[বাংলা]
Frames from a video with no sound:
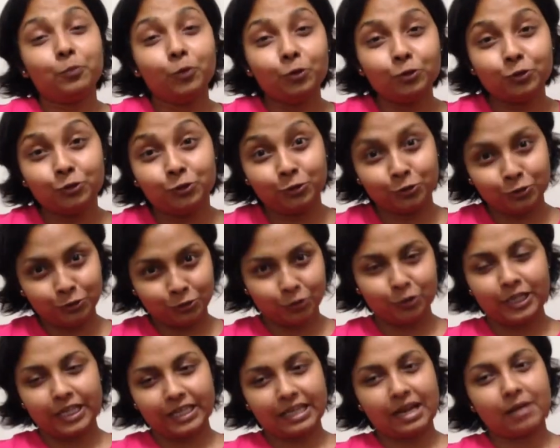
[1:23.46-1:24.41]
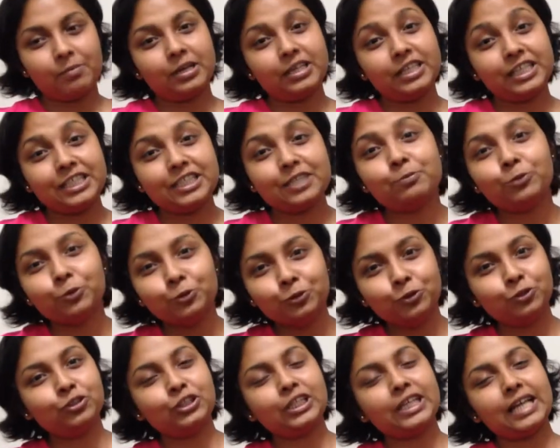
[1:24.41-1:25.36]
বন্ধুত্ব লাইক আমার নিজের
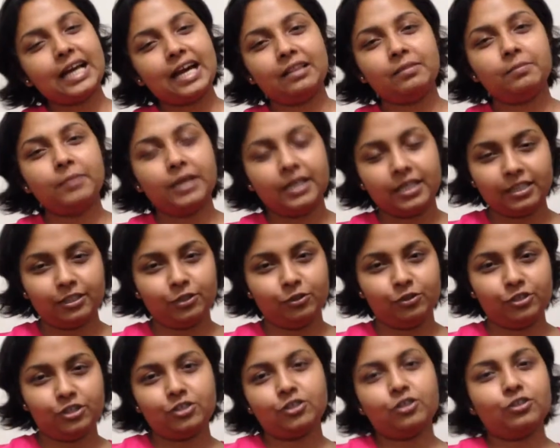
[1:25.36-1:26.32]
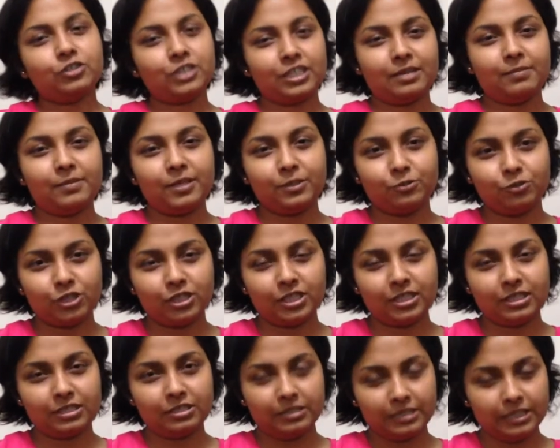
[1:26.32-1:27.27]
বন্ধুত্বের হাত বাড়াতে হয়েছে অচেনা
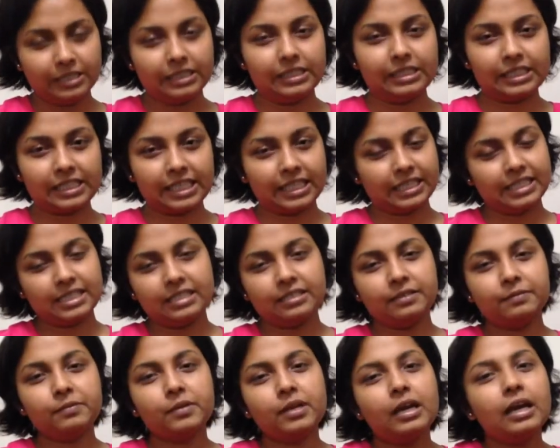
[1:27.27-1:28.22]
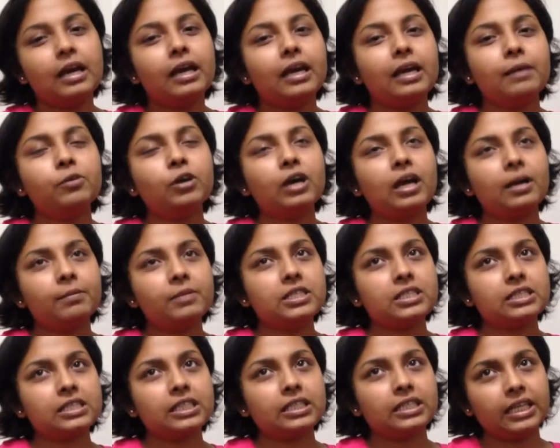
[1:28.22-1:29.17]
মানুষদের কাছে এবং আমি
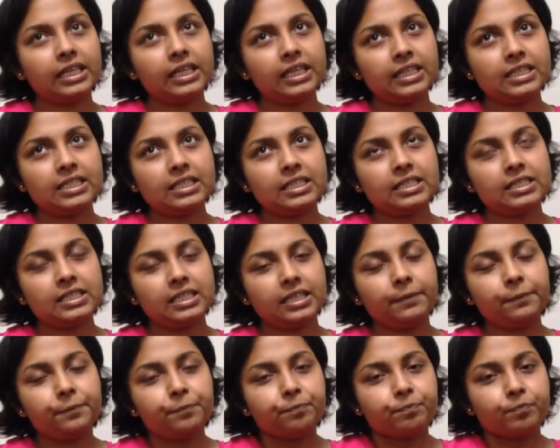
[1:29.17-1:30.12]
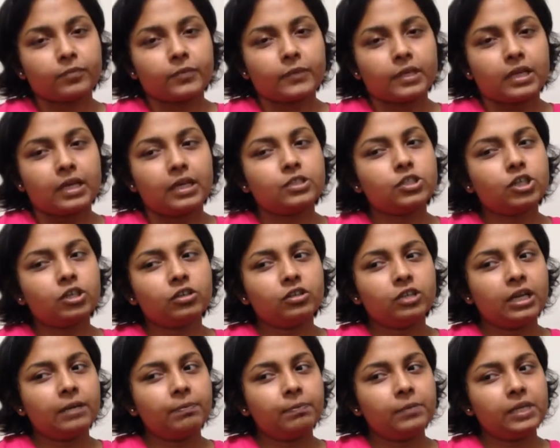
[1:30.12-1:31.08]
যেটা দেখেছি যে
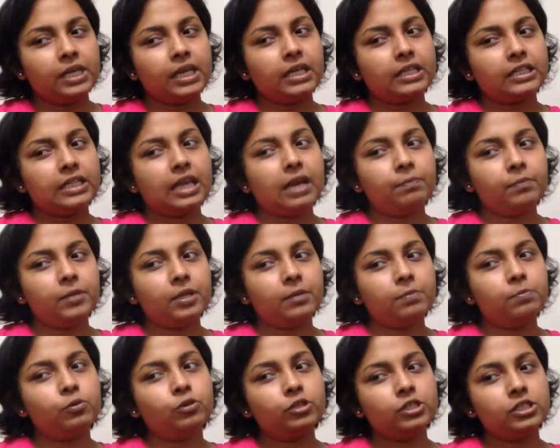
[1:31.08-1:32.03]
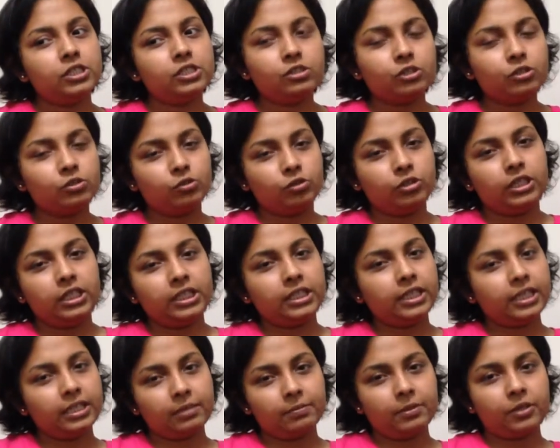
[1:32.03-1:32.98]
যখন আপনি আপনার পরিচিত গণ্ডি
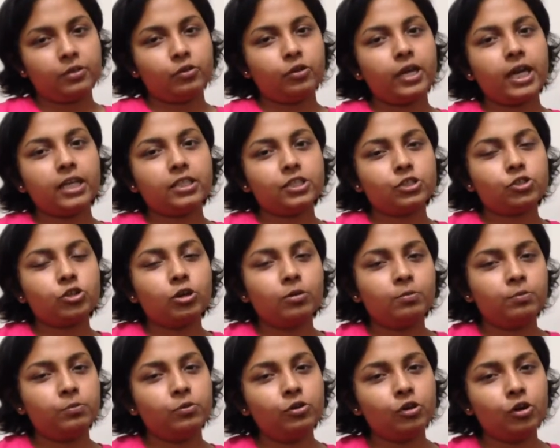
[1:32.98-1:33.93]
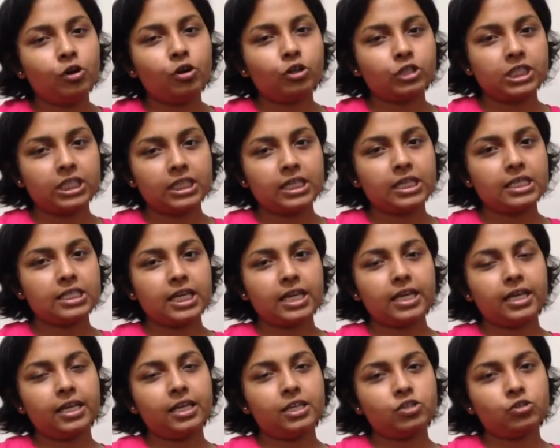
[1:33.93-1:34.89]
থেকে বের হয়ে একটা সম্পূর্ণ অচেনা
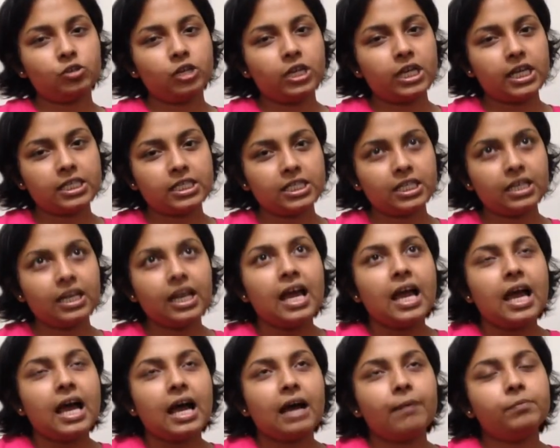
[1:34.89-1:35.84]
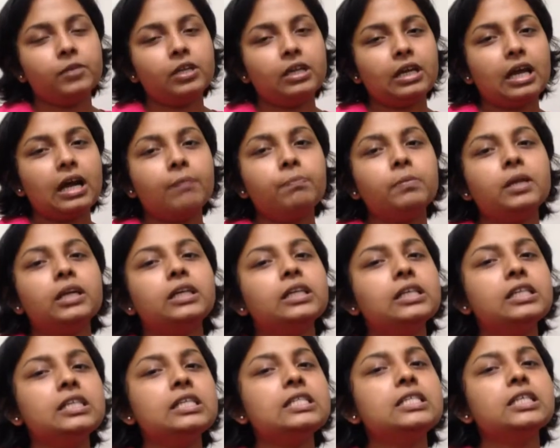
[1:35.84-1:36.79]
জায়গায় চলে আসেন আপনি আপনাকে
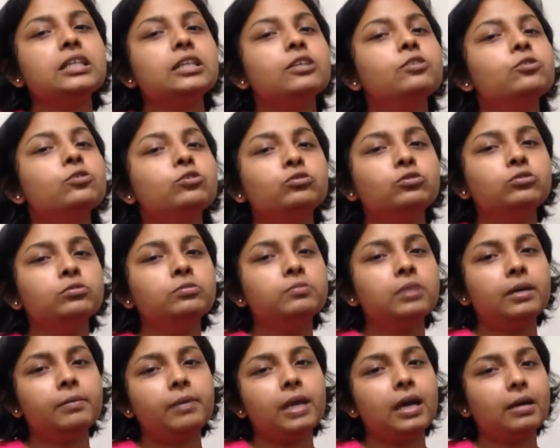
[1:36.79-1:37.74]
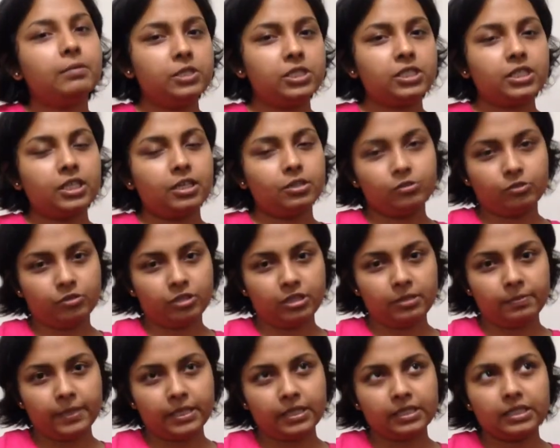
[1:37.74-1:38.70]
নিজেকে নতুনভাবে আবিষ্কার
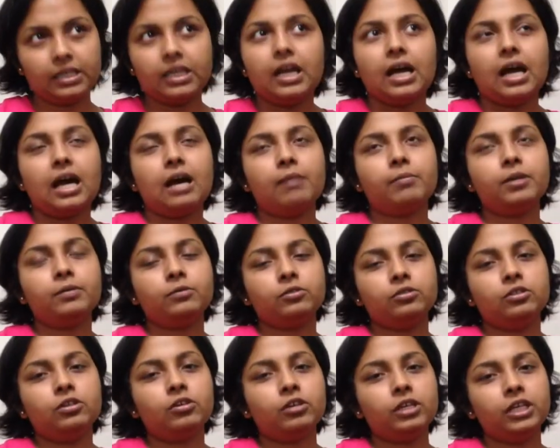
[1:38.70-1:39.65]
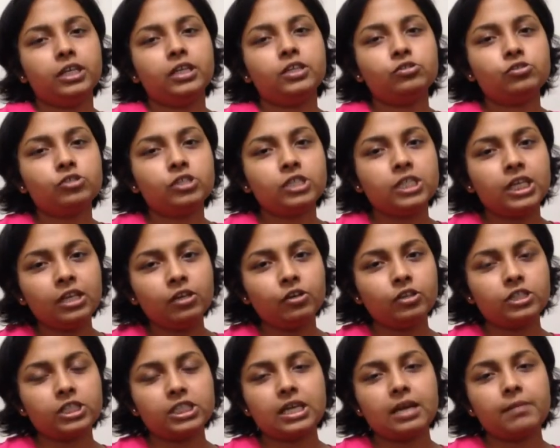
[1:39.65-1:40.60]
করতে পারেন আমার মধ্যে অনেক কিছু ছিল
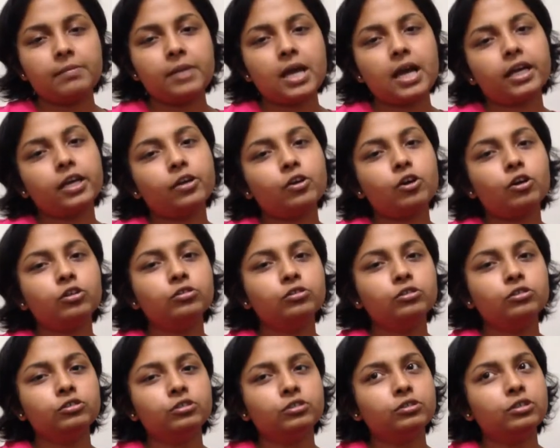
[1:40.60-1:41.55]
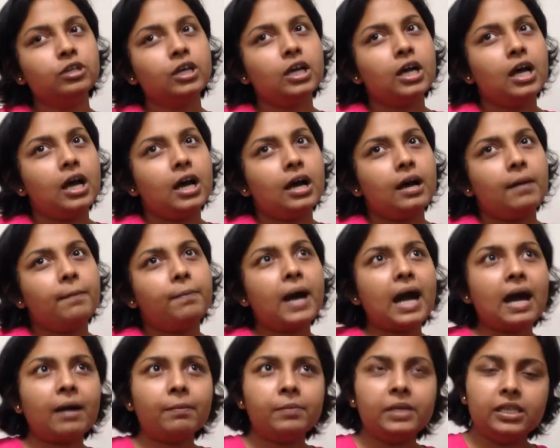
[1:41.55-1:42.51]
যেটা আমি আগে কখনো
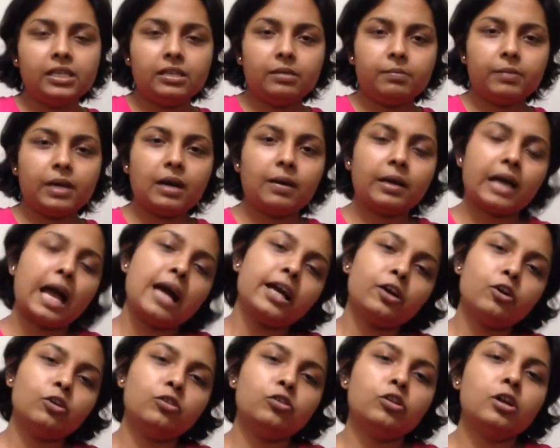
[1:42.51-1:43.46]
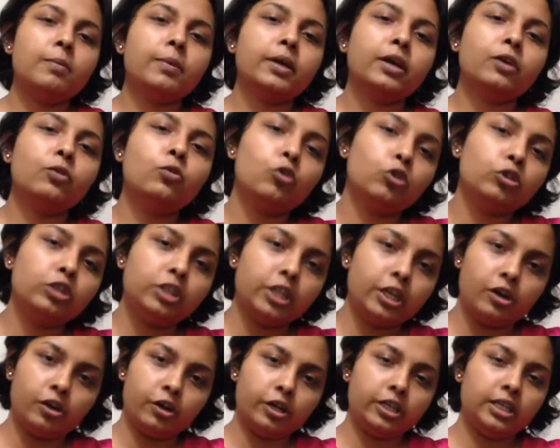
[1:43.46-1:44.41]
ভাবিনি বা আগে কখনো আমাকে করতে
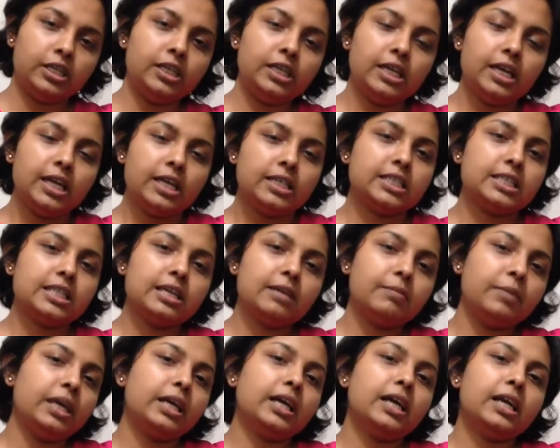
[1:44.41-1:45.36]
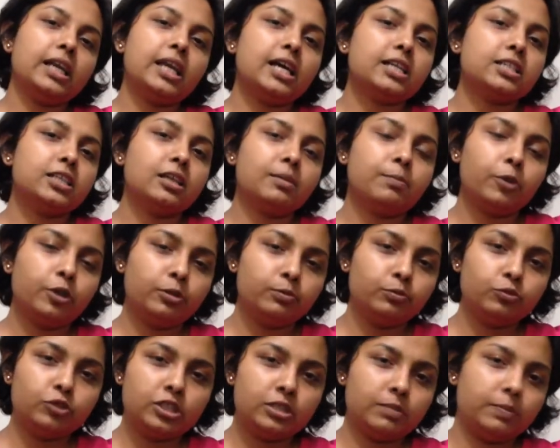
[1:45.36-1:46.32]
হয়নি সেটা আমি এখানে আসার পরে
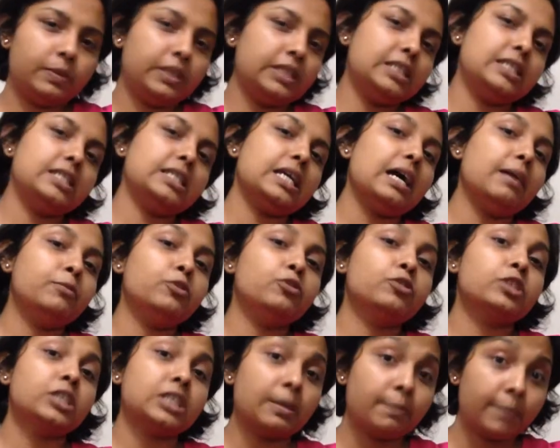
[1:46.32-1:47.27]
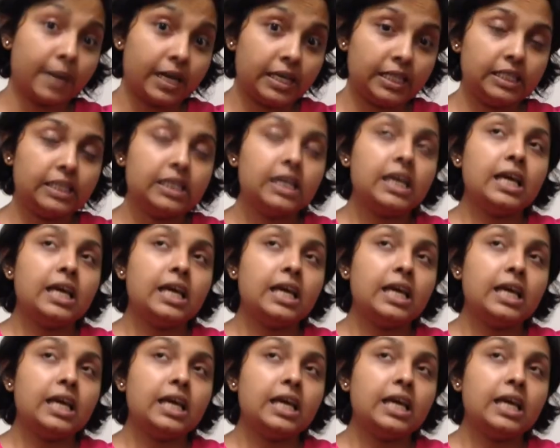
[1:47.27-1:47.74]
বুঝতে পেরেছি যে আমিও সেটা পারি